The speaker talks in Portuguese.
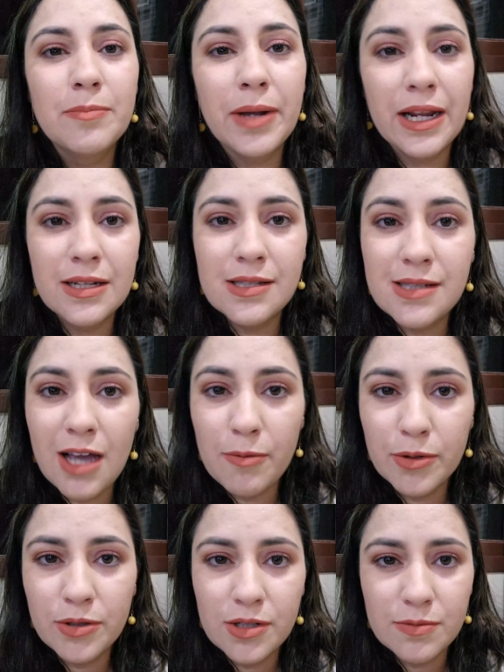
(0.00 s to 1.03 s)
para iniciar o
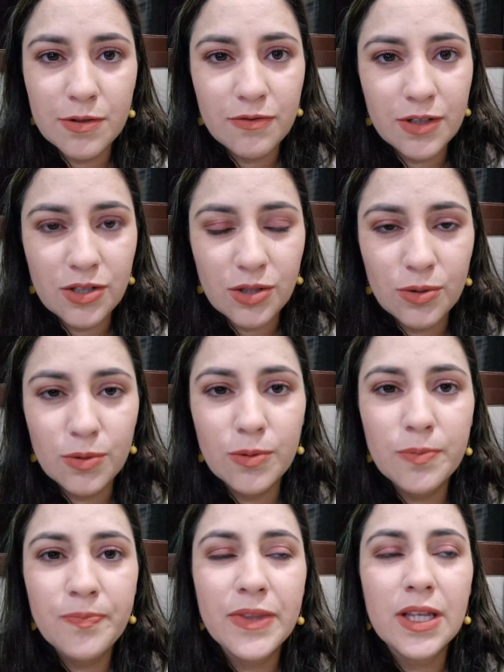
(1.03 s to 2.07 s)
meu
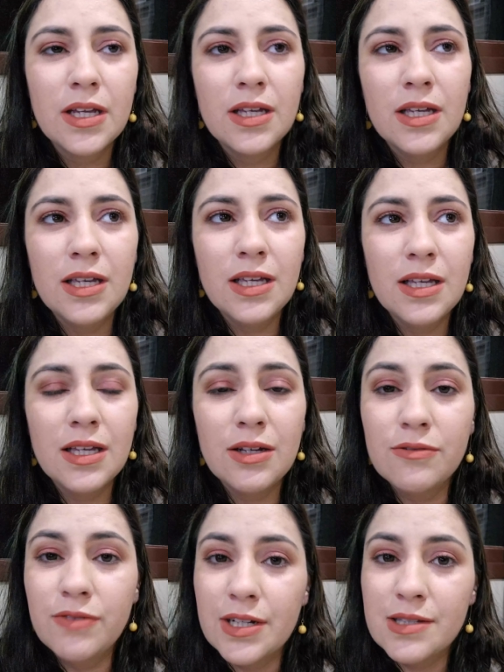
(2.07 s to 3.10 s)
2021 e
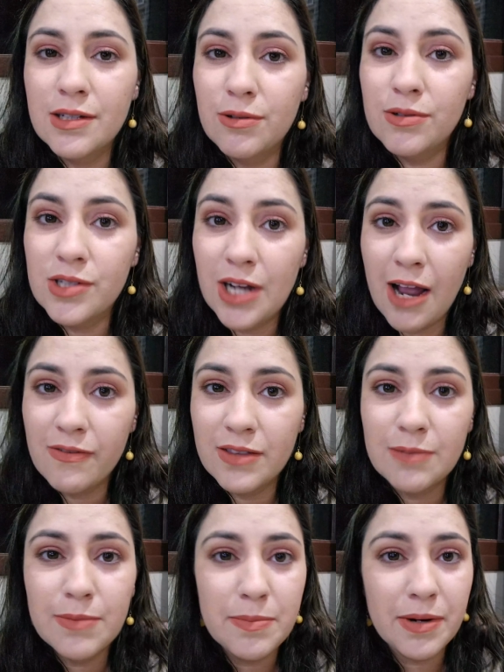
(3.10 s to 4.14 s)
o versículo chave
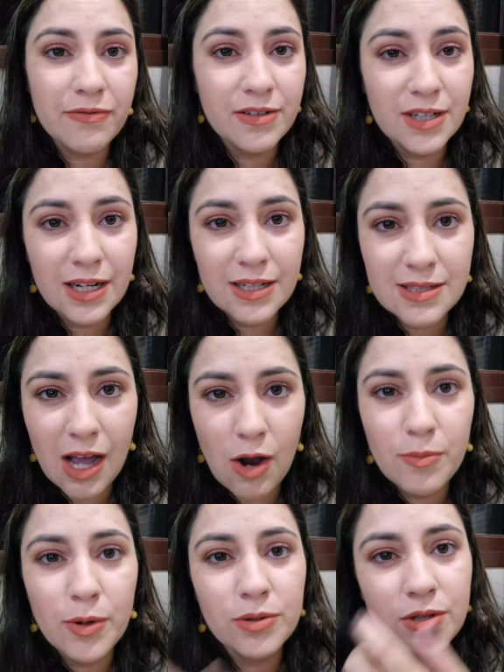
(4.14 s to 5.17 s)
também para
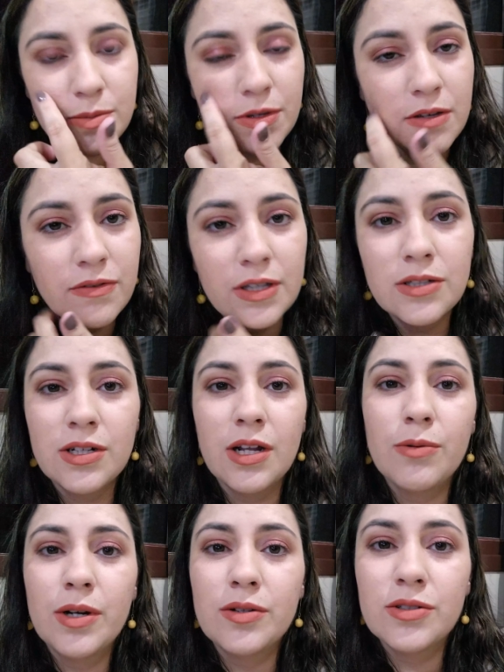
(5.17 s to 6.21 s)
finalizar o meu 2020,
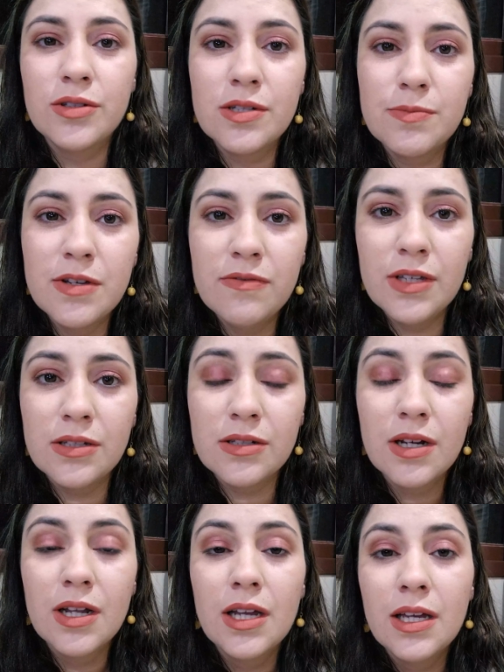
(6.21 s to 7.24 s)
né, o ano de
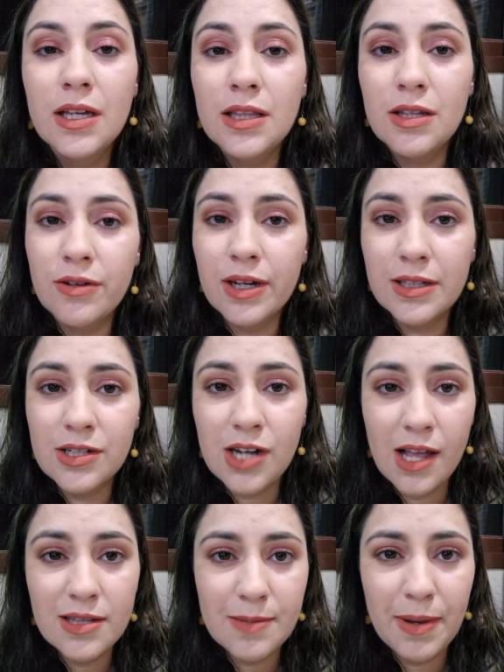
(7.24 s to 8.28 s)
2020. Então eu quero
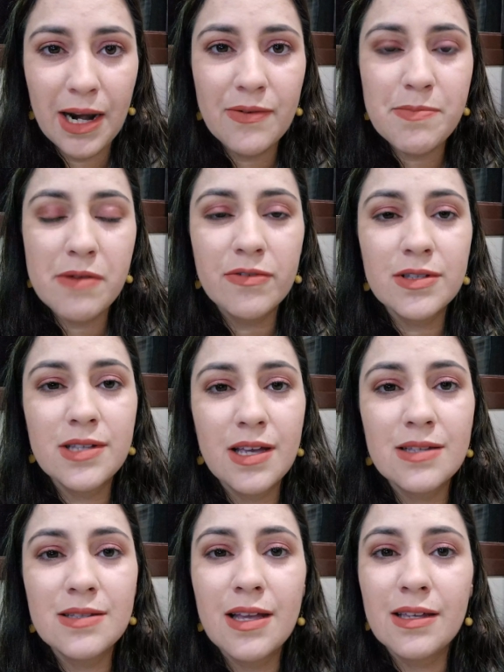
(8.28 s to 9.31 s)
deixar essa palavra para
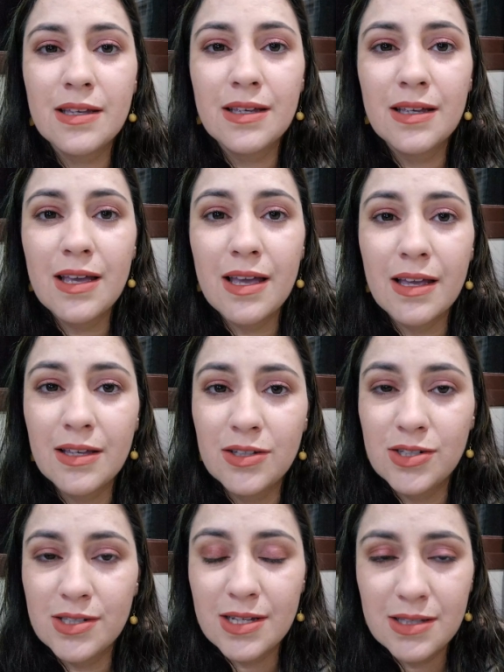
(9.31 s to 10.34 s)
vocês, né, que que
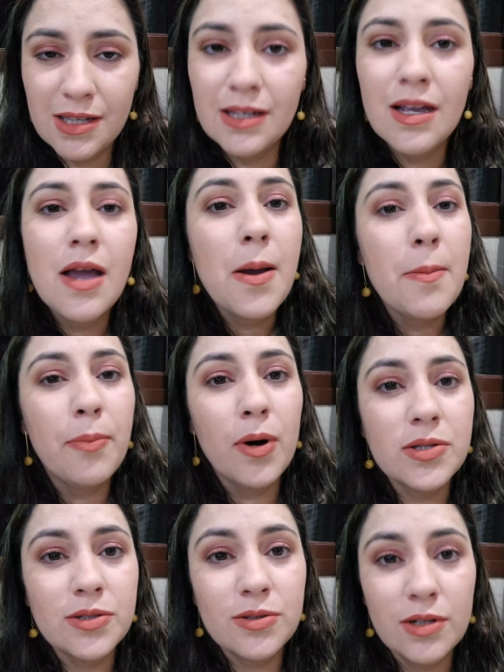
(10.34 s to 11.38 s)
diz assim:
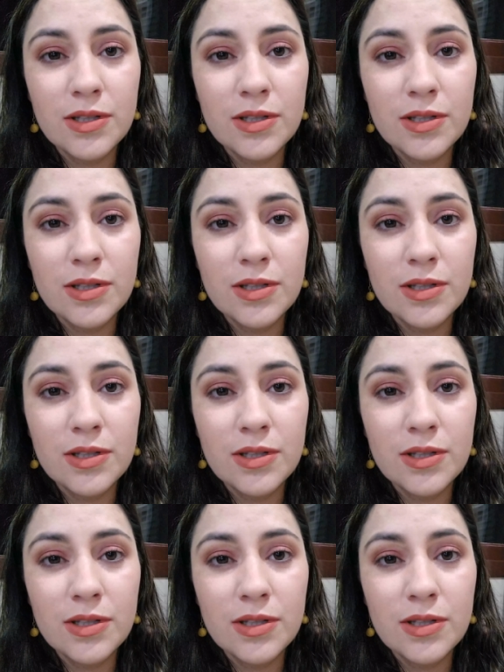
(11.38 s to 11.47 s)
"Posso